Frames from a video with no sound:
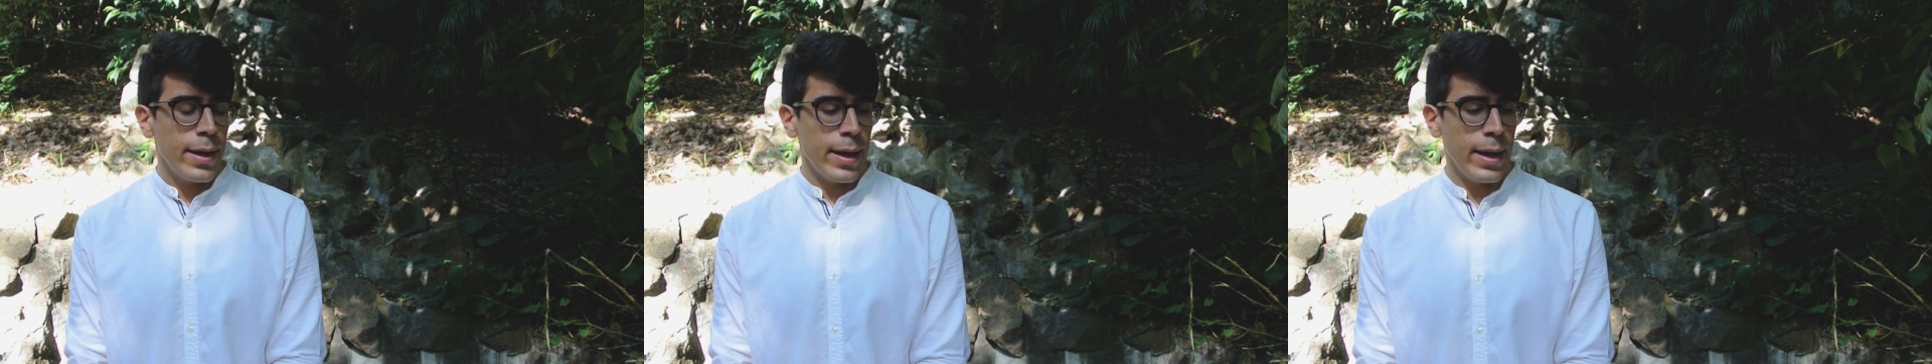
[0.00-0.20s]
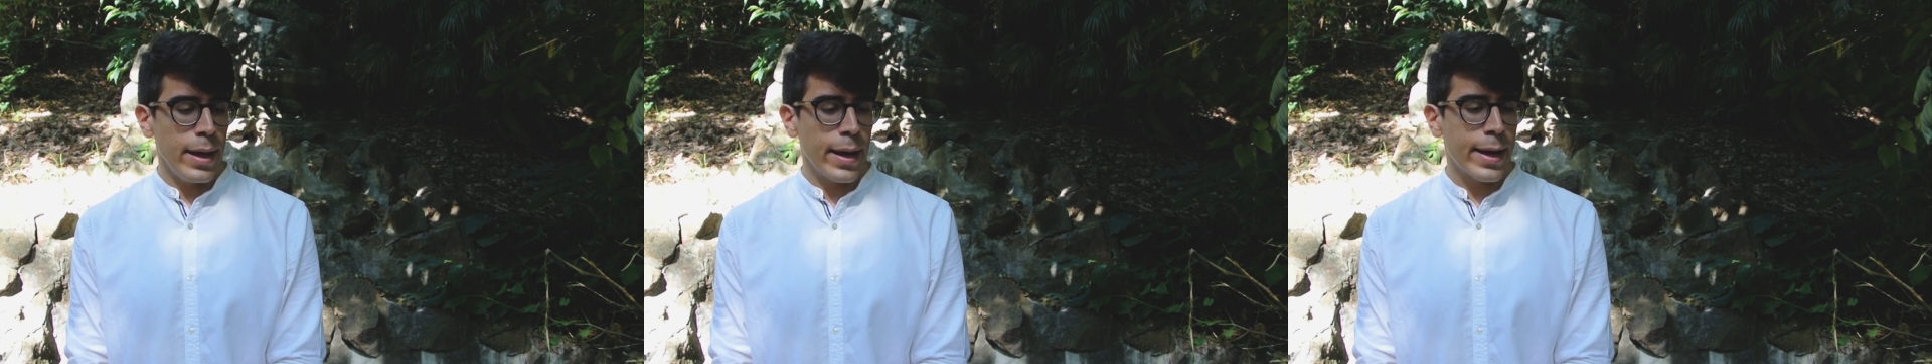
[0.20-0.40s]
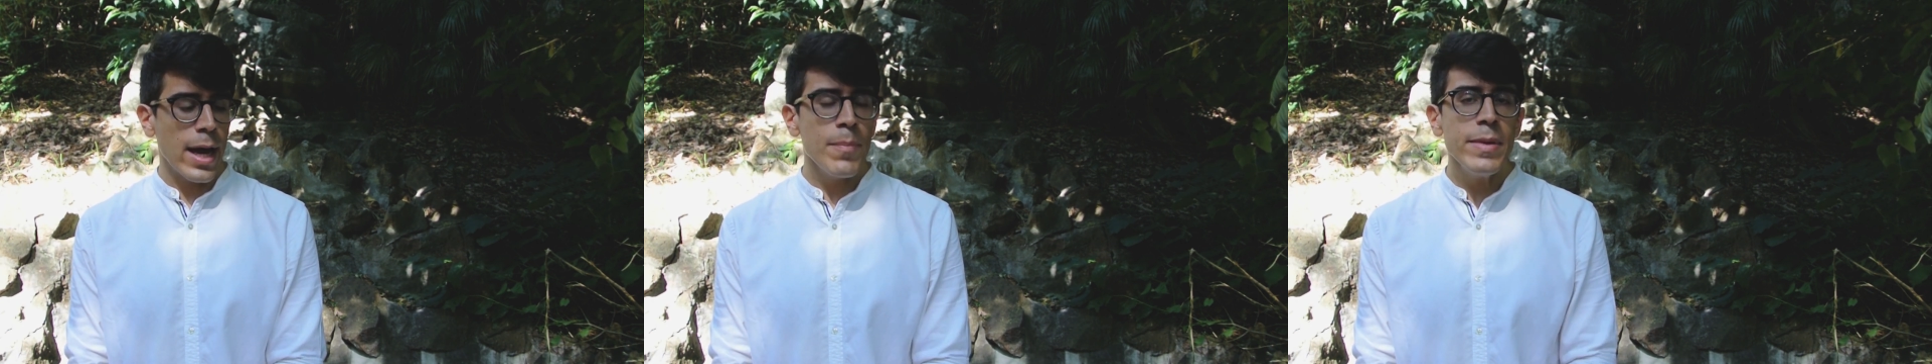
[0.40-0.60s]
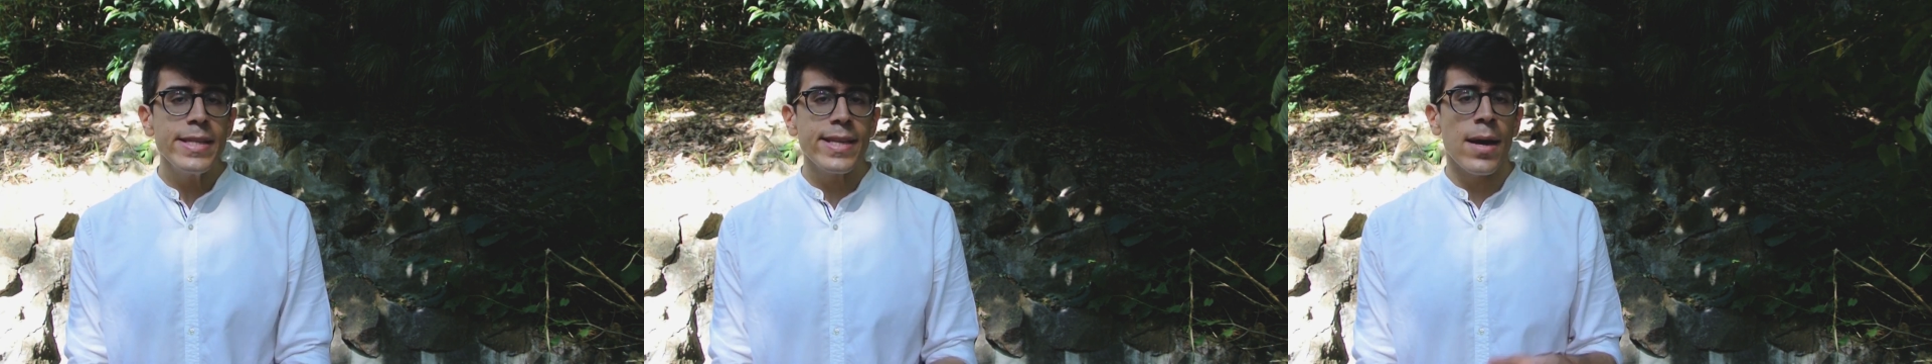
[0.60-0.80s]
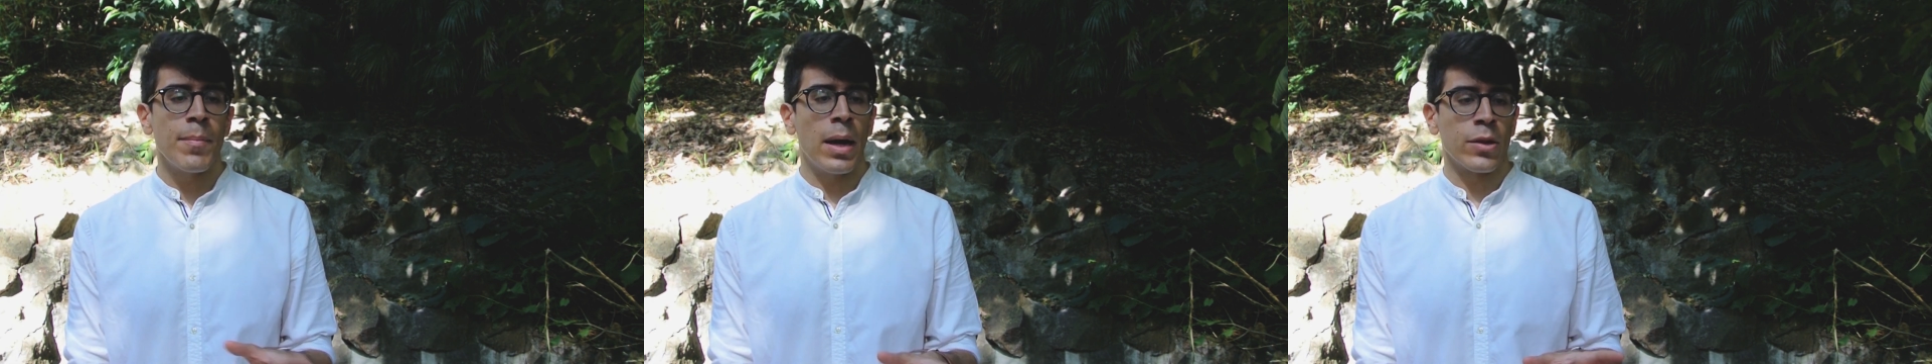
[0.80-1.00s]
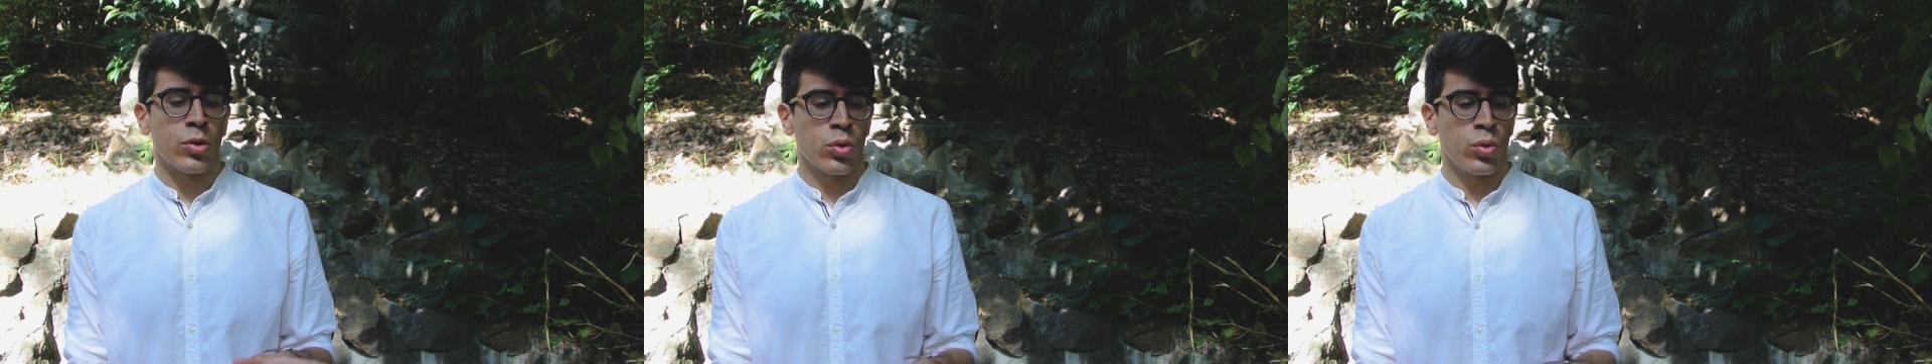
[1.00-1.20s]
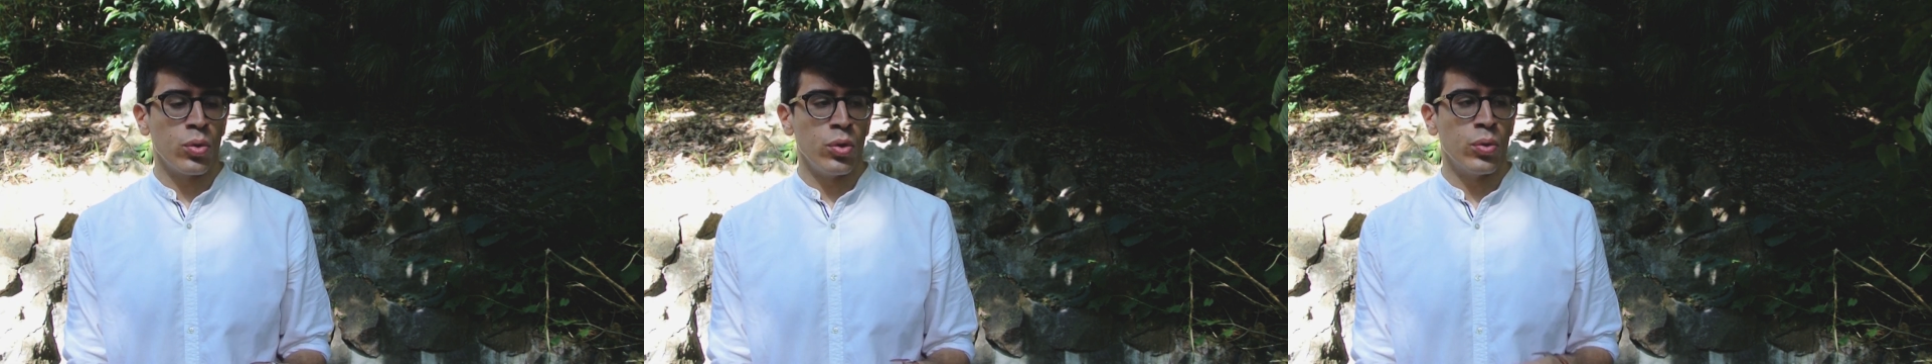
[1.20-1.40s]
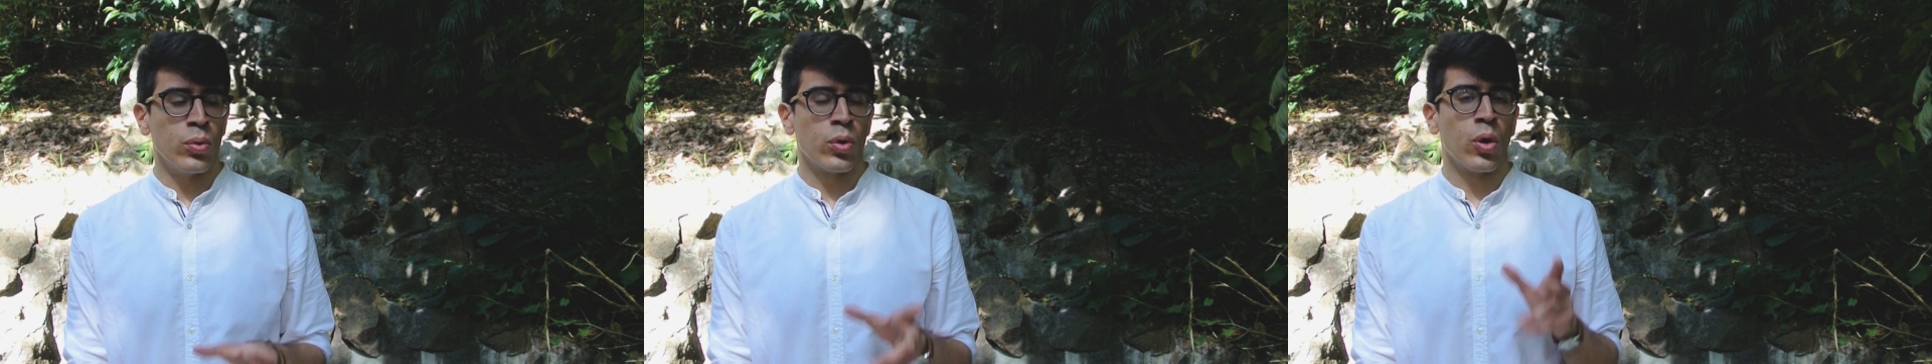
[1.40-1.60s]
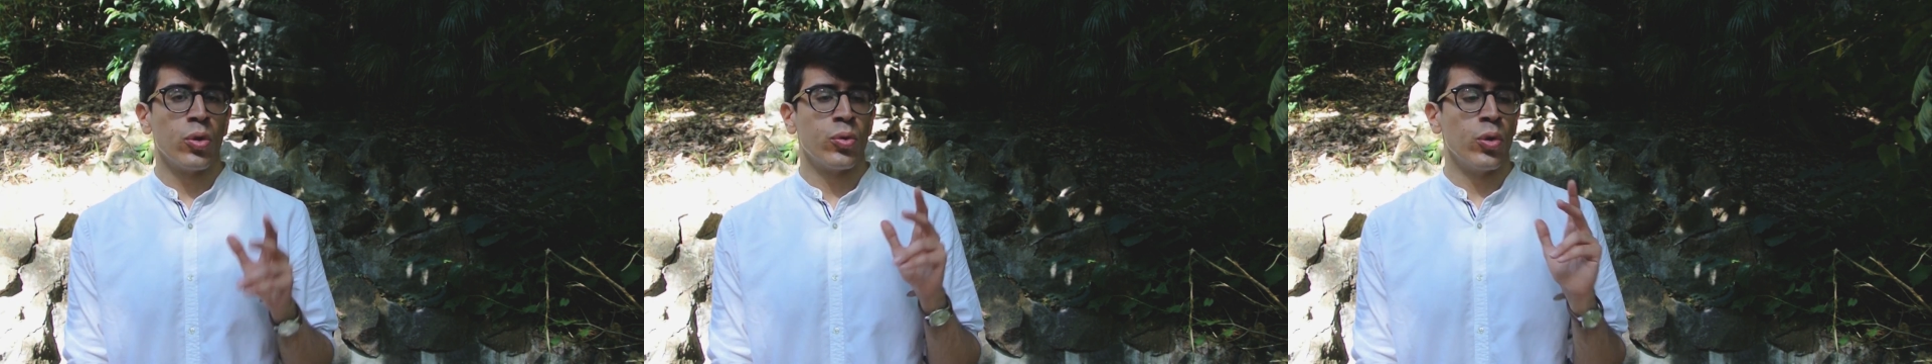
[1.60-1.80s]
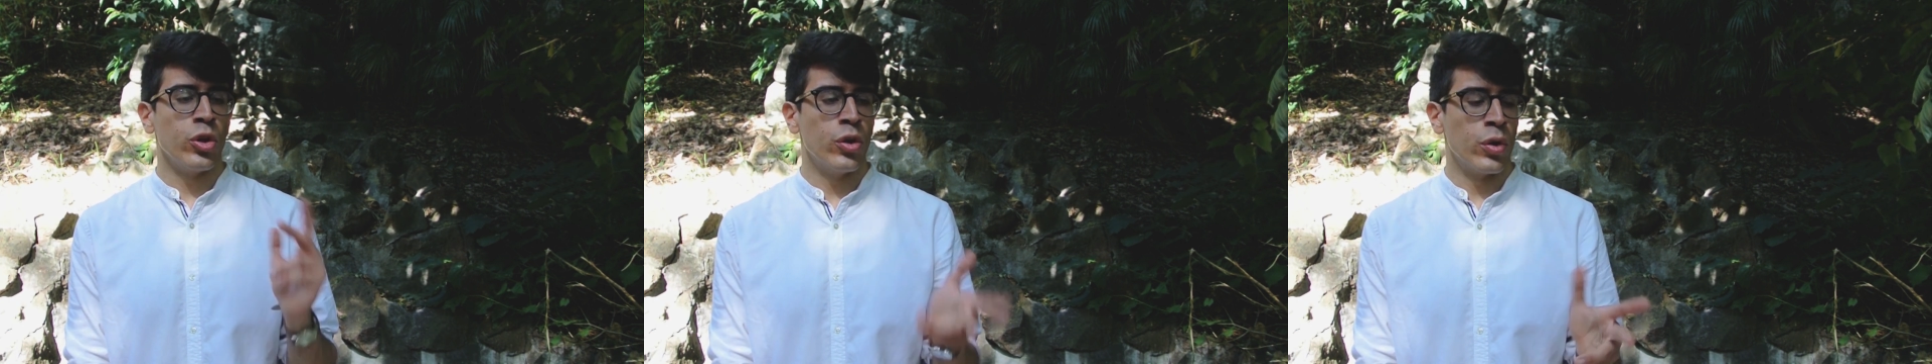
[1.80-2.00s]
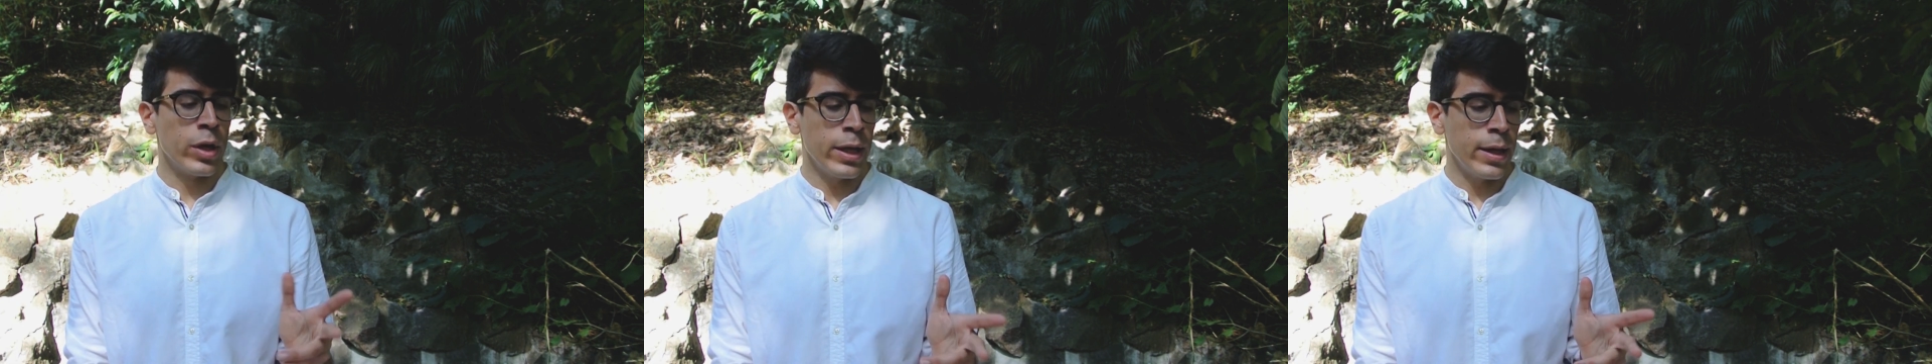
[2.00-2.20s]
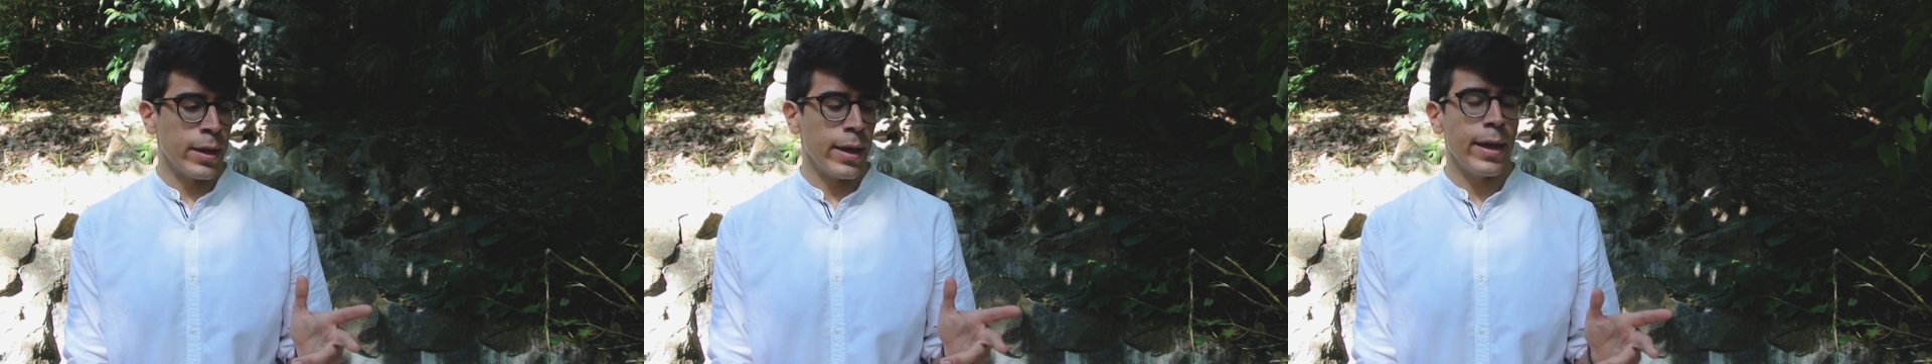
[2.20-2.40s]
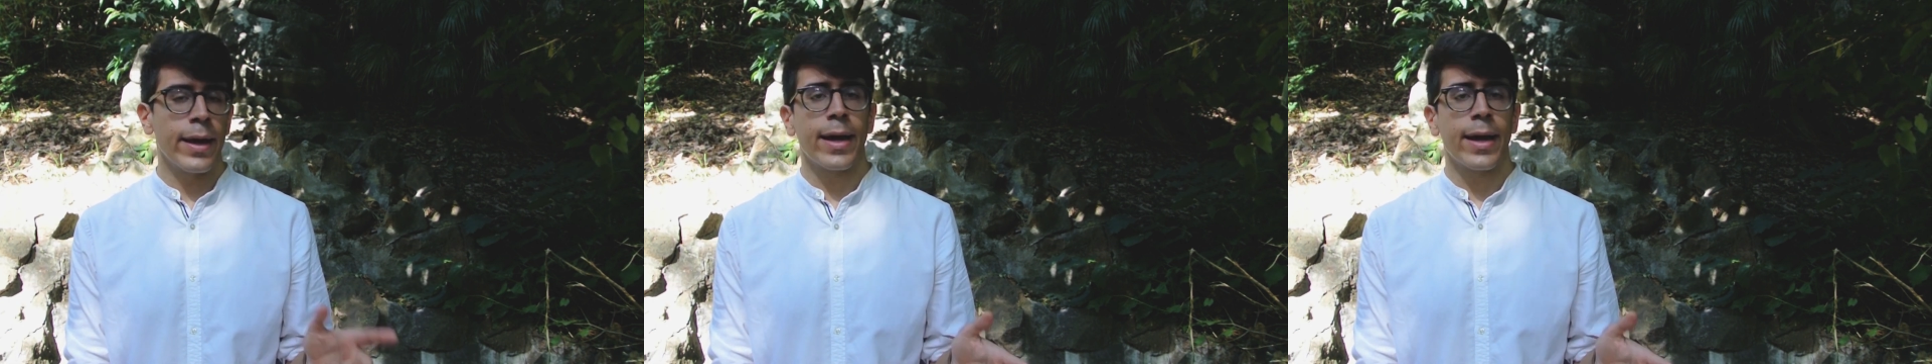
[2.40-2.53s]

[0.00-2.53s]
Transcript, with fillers: えー、神様ということより